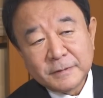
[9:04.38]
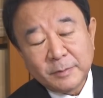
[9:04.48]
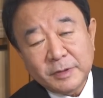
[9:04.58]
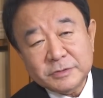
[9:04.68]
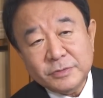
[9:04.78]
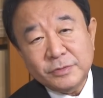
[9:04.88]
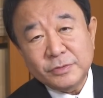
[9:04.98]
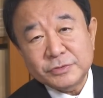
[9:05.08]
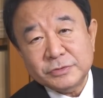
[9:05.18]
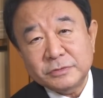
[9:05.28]
派閥の
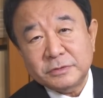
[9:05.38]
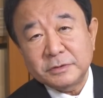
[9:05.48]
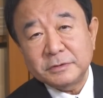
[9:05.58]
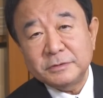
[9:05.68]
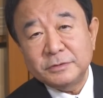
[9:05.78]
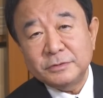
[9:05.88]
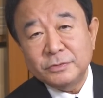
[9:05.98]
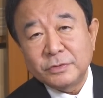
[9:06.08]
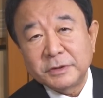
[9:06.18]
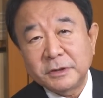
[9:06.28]
領収って
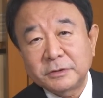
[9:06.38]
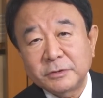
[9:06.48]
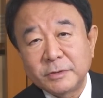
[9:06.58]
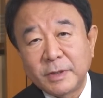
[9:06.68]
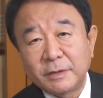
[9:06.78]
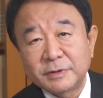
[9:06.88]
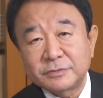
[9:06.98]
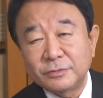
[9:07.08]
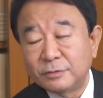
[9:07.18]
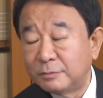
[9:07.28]
要は平田家は派
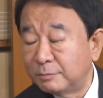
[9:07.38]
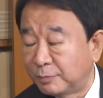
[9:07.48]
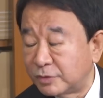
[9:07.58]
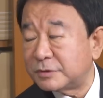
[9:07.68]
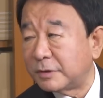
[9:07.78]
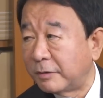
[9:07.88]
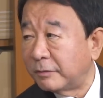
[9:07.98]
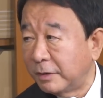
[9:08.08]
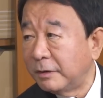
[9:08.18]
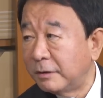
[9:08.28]
閥のボスだよね